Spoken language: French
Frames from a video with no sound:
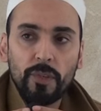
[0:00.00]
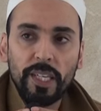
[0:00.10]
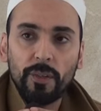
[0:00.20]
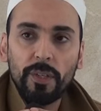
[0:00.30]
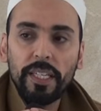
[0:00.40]
ce
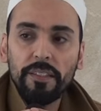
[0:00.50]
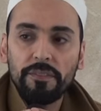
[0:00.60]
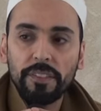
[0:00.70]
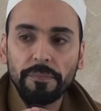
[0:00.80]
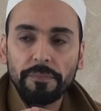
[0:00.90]
qui
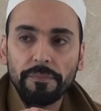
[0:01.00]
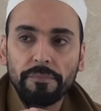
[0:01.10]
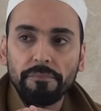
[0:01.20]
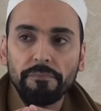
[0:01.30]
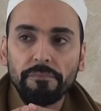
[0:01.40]
relève
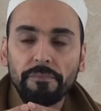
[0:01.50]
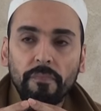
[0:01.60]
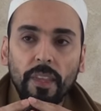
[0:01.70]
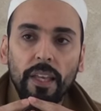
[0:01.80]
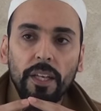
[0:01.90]

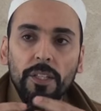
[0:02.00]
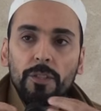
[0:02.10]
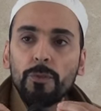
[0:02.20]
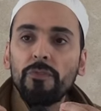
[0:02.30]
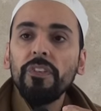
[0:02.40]

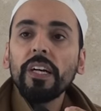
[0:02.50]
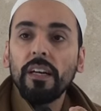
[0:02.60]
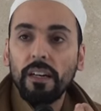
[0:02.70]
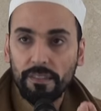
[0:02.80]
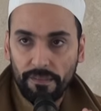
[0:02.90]
de faire
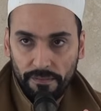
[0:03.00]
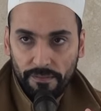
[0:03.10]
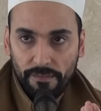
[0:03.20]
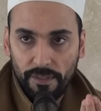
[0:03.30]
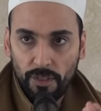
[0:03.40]

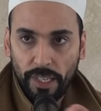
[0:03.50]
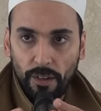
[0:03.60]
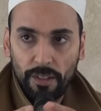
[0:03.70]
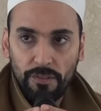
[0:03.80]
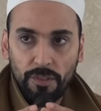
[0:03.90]
ce qui
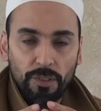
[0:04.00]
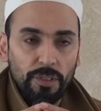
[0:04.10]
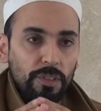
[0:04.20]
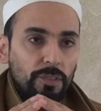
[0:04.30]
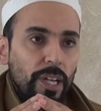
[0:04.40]
relève
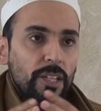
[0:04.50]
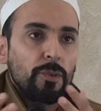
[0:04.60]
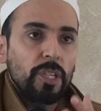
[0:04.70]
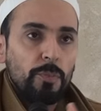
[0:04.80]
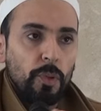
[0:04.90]
donc de la
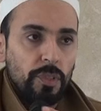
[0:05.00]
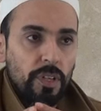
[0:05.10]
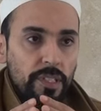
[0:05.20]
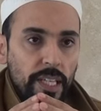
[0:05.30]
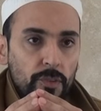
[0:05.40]

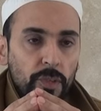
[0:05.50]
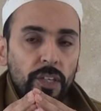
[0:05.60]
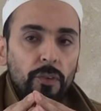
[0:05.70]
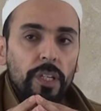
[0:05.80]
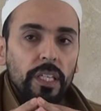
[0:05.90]
jurisprudence et ce
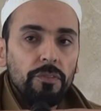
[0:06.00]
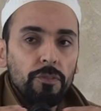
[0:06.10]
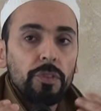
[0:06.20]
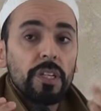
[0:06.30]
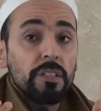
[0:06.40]
qui relève
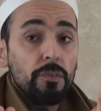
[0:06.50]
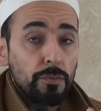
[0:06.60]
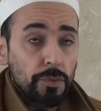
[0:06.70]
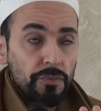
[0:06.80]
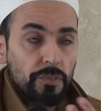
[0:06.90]
du
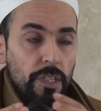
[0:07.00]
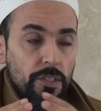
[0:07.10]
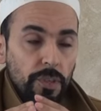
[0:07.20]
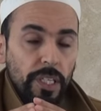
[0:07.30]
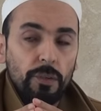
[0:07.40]
tasawwuf,
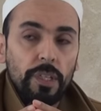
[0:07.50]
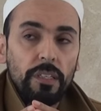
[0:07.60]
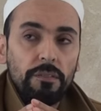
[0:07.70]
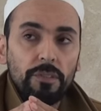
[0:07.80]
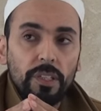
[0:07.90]
ce qui
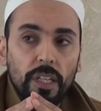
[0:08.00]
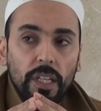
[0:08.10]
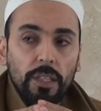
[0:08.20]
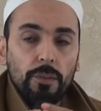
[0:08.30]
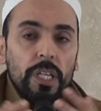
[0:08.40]
relève
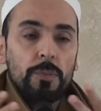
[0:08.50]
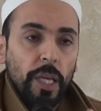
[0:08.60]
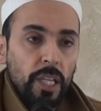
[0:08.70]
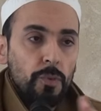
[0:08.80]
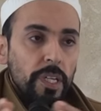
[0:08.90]
de la
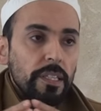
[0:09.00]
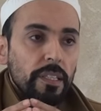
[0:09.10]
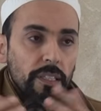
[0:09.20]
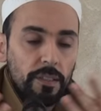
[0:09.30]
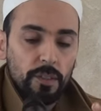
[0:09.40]

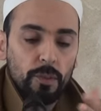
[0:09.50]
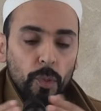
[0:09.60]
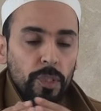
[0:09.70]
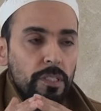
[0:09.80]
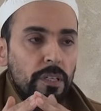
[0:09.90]
spiritualité. Le
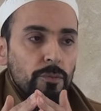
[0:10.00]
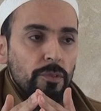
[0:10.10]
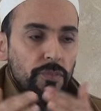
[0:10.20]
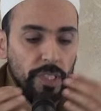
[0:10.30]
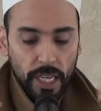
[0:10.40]
mot
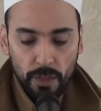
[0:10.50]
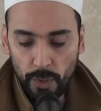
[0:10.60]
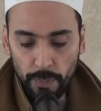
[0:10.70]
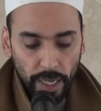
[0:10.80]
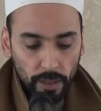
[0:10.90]
tasawwuf est
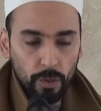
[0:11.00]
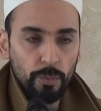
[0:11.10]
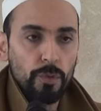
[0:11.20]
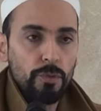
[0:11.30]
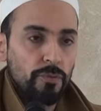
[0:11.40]
traduit par le
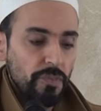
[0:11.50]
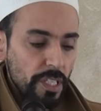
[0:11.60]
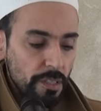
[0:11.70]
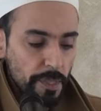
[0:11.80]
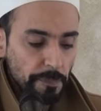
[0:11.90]
mot
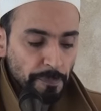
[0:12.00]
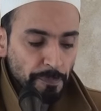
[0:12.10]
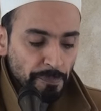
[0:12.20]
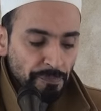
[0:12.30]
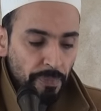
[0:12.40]
soufisme.
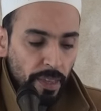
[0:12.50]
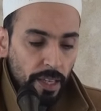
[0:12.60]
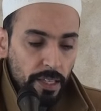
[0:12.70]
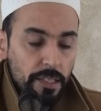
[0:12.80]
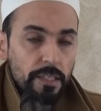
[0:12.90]

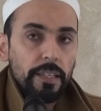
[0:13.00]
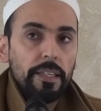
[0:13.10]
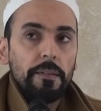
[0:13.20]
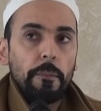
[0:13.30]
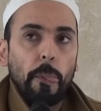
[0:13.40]

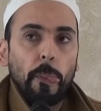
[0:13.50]
C'est